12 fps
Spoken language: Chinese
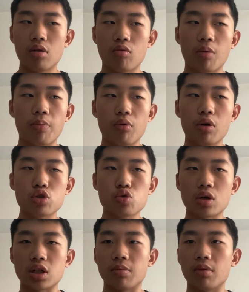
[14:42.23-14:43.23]
我不会
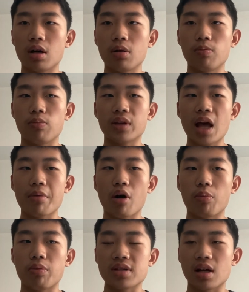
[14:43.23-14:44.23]
做什么，不代表
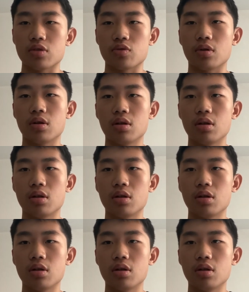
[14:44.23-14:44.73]
我不想做。